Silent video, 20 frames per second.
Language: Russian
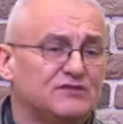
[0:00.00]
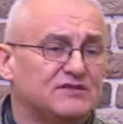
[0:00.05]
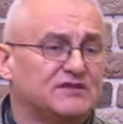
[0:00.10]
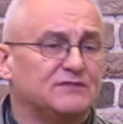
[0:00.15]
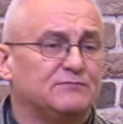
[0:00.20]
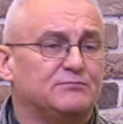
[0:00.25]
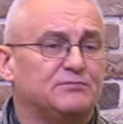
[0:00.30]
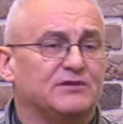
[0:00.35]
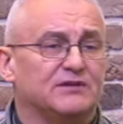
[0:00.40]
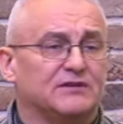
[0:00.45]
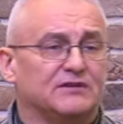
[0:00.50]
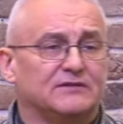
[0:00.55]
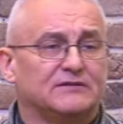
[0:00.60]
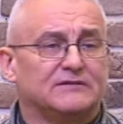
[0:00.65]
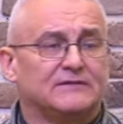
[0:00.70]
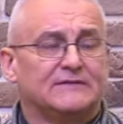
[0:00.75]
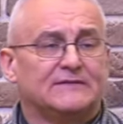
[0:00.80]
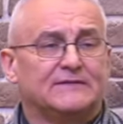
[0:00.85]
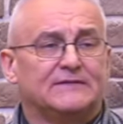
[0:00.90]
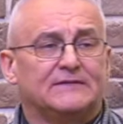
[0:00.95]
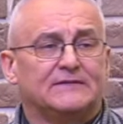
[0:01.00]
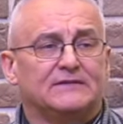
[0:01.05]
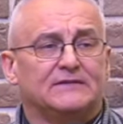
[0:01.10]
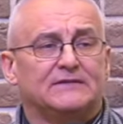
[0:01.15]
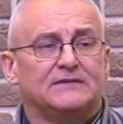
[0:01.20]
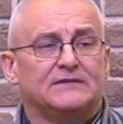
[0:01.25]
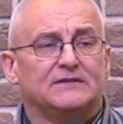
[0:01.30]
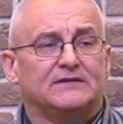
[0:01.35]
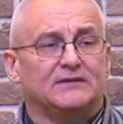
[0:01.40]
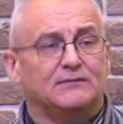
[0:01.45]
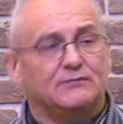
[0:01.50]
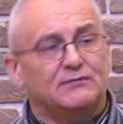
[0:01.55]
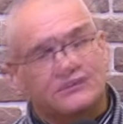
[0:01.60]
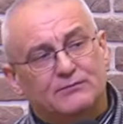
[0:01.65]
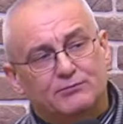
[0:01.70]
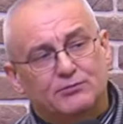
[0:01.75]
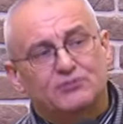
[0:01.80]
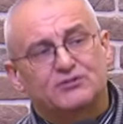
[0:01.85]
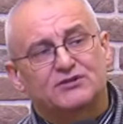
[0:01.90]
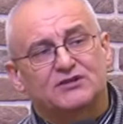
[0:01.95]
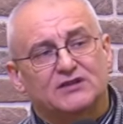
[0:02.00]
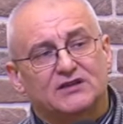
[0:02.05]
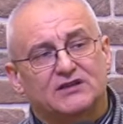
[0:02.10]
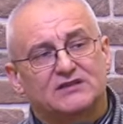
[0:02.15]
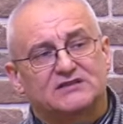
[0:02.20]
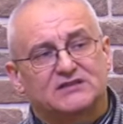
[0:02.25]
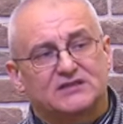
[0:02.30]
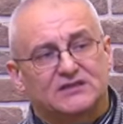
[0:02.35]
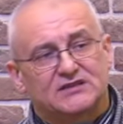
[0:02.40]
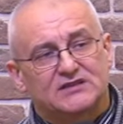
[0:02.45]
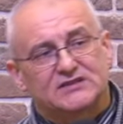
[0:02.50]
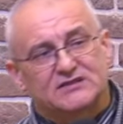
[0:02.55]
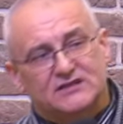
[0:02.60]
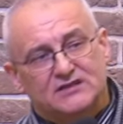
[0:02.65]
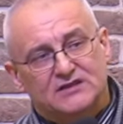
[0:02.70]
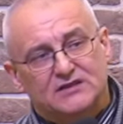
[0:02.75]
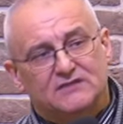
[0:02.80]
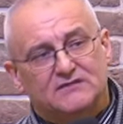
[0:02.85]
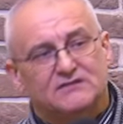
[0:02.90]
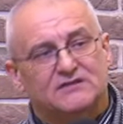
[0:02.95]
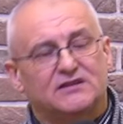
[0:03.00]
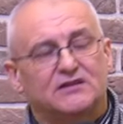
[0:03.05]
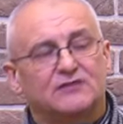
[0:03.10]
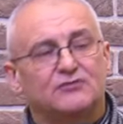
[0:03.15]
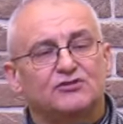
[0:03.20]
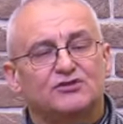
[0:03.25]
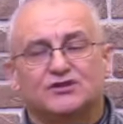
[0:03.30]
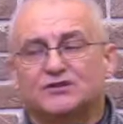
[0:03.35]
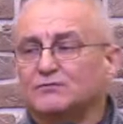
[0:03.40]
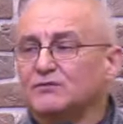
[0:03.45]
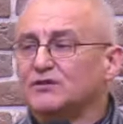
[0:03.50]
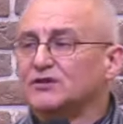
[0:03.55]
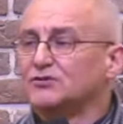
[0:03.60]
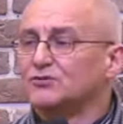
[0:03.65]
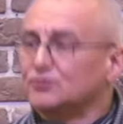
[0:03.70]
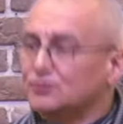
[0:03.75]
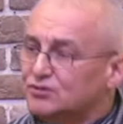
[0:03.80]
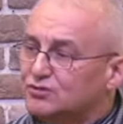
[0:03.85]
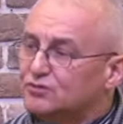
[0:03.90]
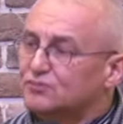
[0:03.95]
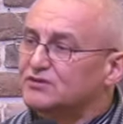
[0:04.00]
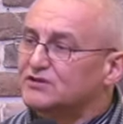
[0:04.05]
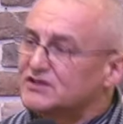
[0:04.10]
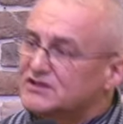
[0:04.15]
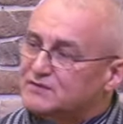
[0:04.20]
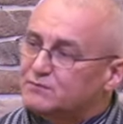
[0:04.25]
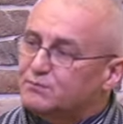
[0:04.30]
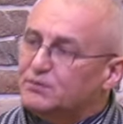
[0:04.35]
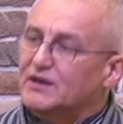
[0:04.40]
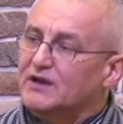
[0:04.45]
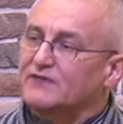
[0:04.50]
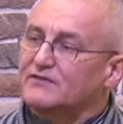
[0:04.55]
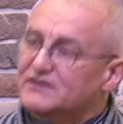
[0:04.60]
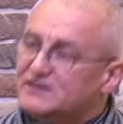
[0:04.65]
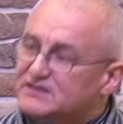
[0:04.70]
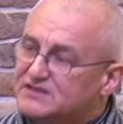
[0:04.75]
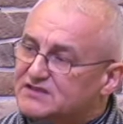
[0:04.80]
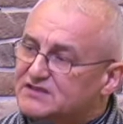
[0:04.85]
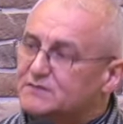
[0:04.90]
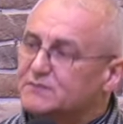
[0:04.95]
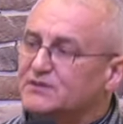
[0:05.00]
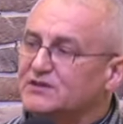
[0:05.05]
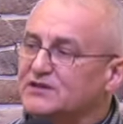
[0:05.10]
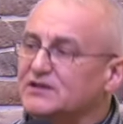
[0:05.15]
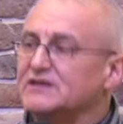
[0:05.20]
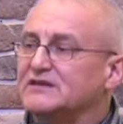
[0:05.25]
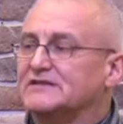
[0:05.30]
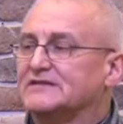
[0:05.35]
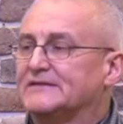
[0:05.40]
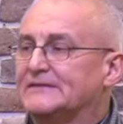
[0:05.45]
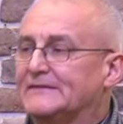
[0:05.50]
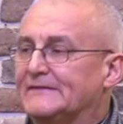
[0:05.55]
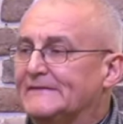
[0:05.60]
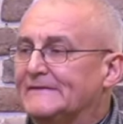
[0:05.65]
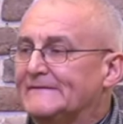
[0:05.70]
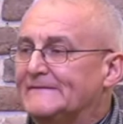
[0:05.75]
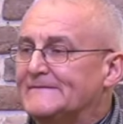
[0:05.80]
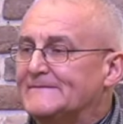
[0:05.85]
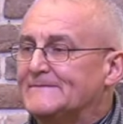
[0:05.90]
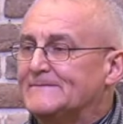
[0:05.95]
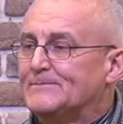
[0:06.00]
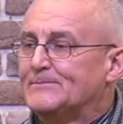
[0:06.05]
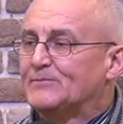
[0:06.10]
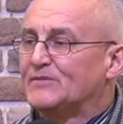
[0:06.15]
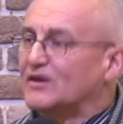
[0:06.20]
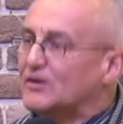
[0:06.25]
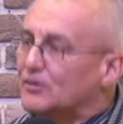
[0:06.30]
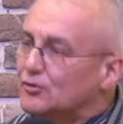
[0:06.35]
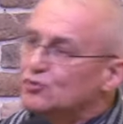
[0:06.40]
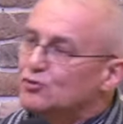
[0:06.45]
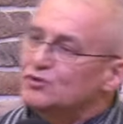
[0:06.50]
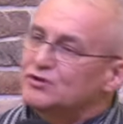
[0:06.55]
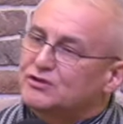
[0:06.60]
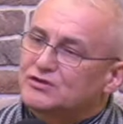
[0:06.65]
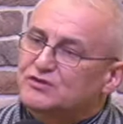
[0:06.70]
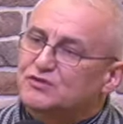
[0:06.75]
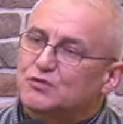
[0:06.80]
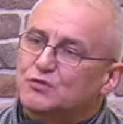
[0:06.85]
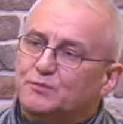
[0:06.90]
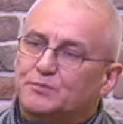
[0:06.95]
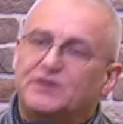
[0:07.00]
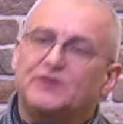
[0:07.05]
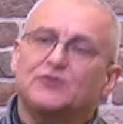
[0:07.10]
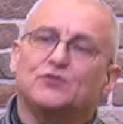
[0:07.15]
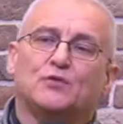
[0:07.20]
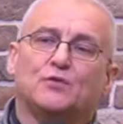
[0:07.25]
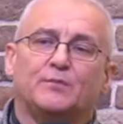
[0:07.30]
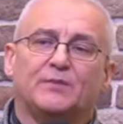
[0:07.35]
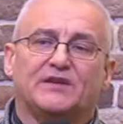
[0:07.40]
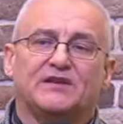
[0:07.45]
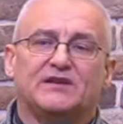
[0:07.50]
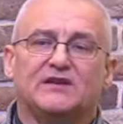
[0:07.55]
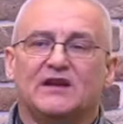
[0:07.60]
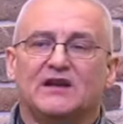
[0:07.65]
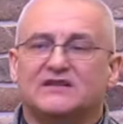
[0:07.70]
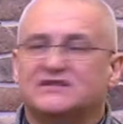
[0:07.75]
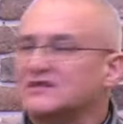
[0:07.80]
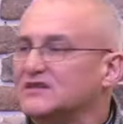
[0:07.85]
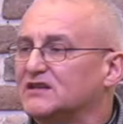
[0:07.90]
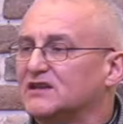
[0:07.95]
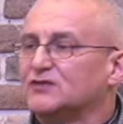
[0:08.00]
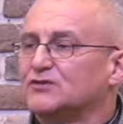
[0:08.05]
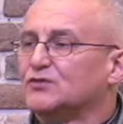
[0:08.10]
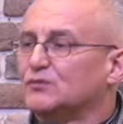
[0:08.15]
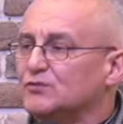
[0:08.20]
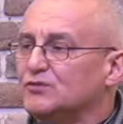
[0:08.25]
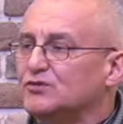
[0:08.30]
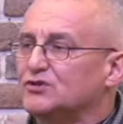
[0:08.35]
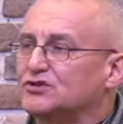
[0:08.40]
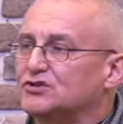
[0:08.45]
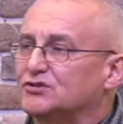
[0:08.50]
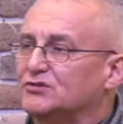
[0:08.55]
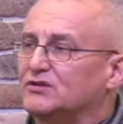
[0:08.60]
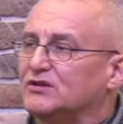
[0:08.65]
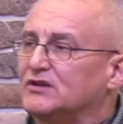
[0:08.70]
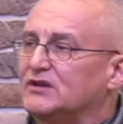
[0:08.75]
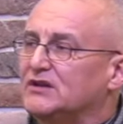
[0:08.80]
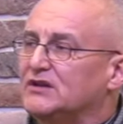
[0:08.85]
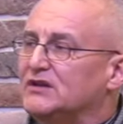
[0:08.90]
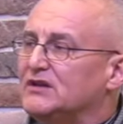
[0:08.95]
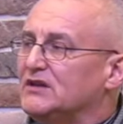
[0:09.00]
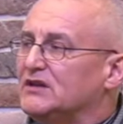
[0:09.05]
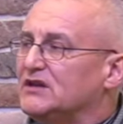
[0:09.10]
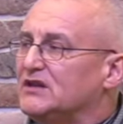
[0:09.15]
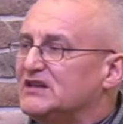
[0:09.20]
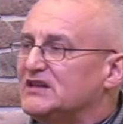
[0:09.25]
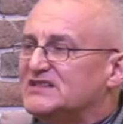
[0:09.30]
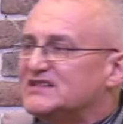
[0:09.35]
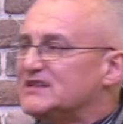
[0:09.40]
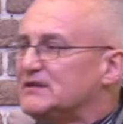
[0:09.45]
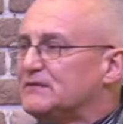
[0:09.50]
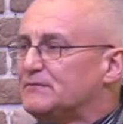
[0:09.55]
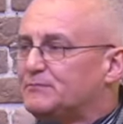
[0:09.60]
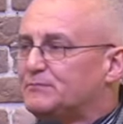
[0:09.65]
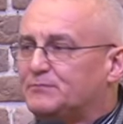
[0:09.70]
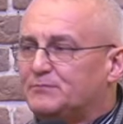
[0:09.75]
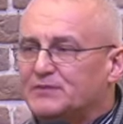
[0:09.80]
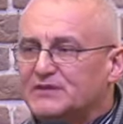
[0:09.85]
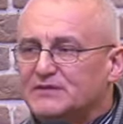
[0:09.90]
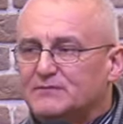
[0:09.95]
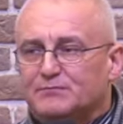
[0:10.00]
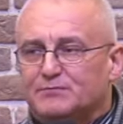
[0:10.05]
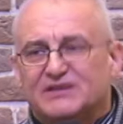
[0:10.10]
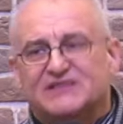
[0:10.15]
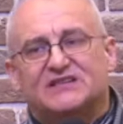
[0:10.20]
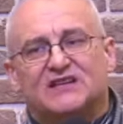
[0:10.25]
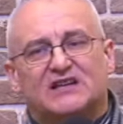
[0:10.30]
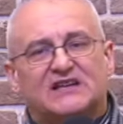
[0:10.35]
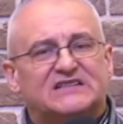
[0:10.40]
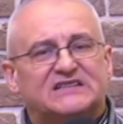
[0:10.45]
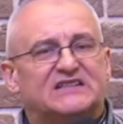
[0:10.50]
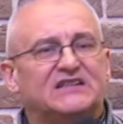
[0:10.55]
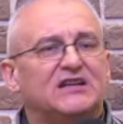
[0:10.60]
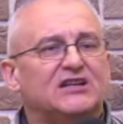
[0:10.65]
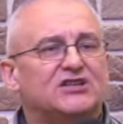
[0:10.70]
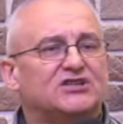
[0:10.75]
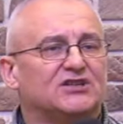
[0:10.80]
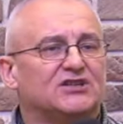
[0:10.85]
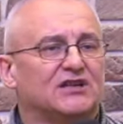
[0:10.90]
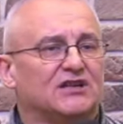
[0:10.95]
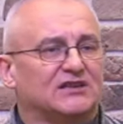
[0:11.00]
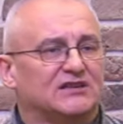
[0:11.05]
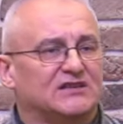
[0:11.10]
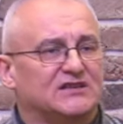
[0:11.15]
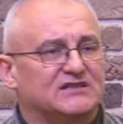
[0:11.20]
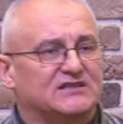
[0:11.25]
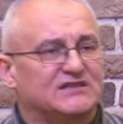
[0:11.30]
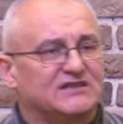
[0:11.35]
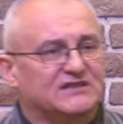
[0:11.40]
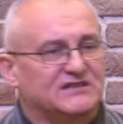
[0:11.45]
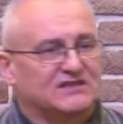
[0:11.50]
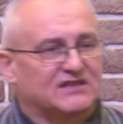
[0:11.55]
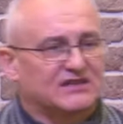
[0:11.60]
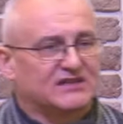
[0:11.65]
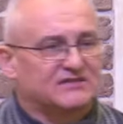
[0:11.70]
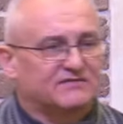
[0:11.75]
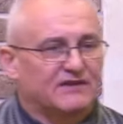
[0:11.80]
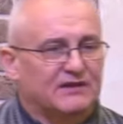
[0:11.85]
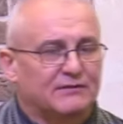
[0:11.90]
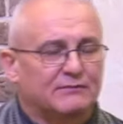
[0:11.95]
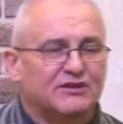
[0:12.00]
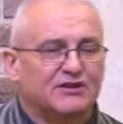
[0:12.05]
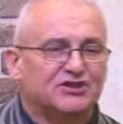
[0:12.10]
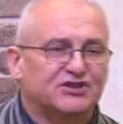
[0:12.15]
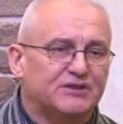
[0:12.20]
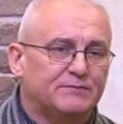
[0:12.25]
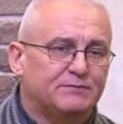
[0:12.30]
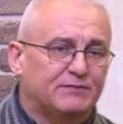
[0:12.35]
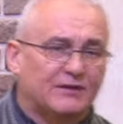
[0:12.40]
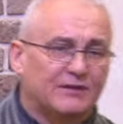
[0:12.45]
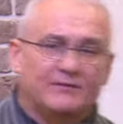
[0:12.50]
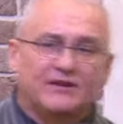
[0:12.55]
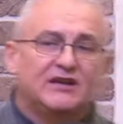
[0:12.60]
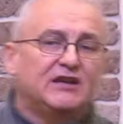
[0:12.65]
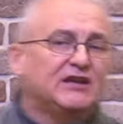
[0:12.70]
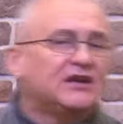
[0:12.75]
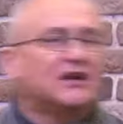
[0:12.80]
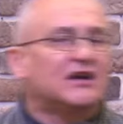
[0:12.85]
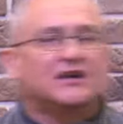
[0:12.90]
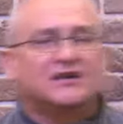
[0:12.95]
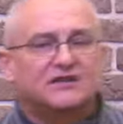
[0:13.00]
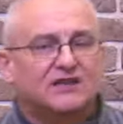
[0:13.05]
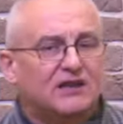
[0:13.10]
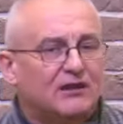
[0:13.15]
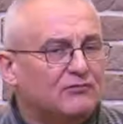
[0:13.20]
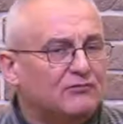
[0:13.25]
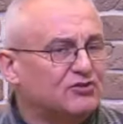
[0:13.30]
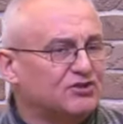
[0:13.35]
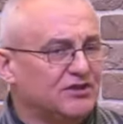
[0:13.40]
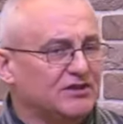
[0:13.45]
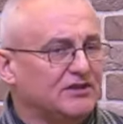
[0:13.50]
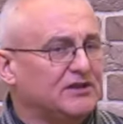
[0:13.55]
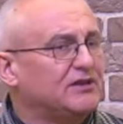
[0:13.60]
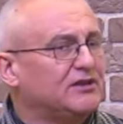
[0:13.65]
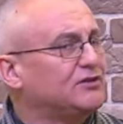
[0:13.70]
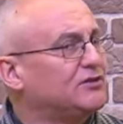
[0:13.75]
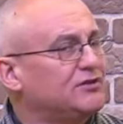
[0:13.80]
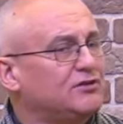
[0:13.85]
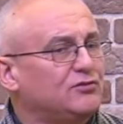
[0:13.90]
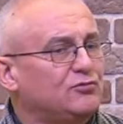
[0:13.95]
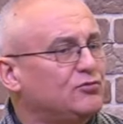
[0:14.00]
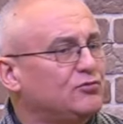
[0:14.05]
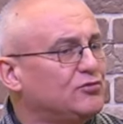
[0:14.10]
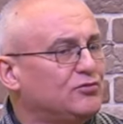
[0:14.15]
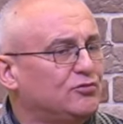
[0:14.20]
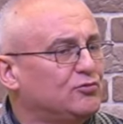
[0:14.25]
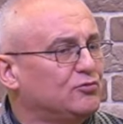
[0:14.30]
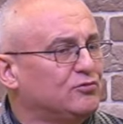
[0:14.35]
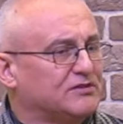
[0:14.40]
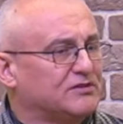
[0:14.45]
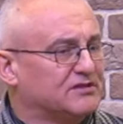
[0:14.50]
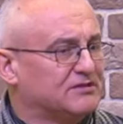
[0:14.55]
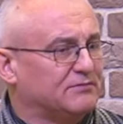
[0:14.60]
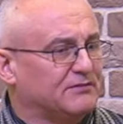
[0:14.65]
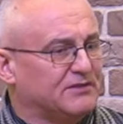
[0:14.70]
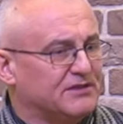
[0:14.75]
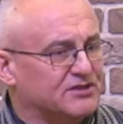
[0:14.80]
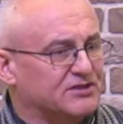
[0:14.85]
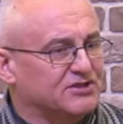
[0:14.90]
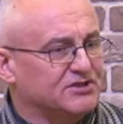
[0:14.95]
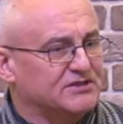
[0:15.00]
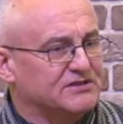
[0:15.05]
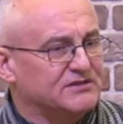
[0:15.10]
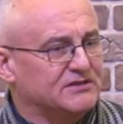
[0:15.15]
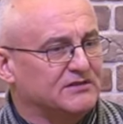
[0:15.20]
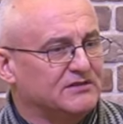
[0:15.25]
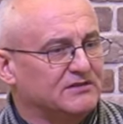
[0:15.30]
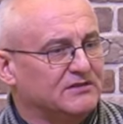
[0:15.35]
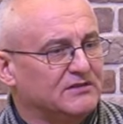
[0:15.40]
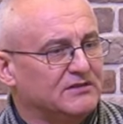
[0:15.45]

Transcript: себе. И мне бы очень хотелось в следующем году что-то исправить, изменить, на какую-то ступеньку подняться. Я думаю, что если безразлично относиться к своим ошибкам, они никогда вообще не, не уйдут из твоей жизни.